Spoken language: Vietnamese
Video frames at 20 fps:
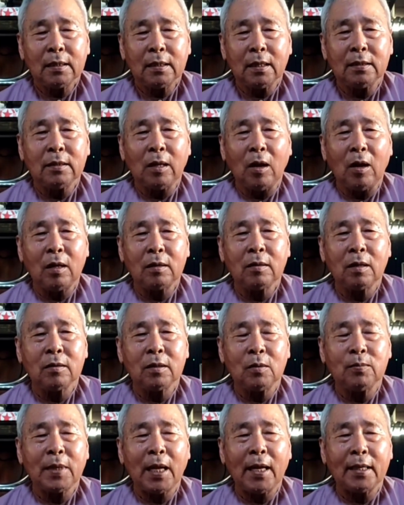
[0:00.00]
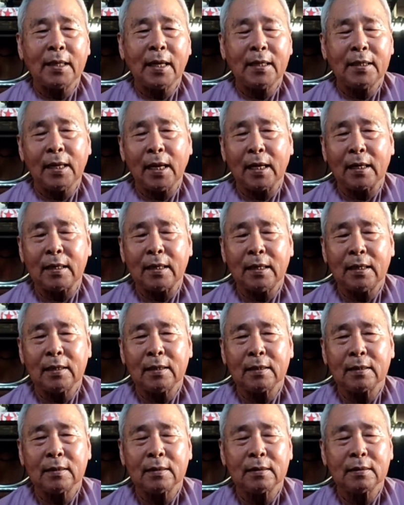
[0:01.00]
chứng tỏ cho chúng ta thấy rằng đó
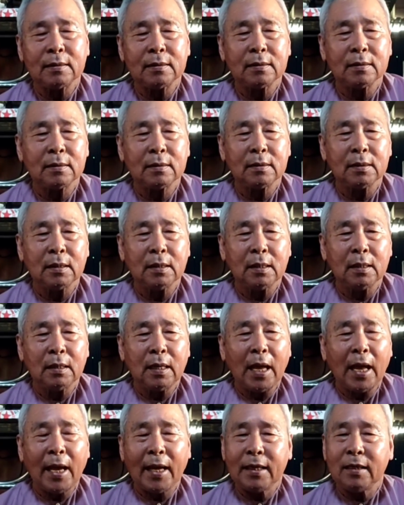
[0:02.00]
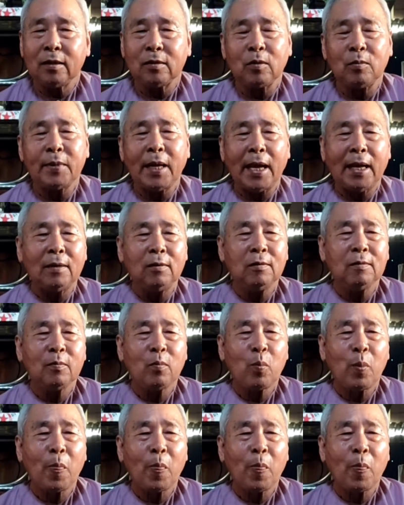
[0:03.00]
ai rồi cũng đau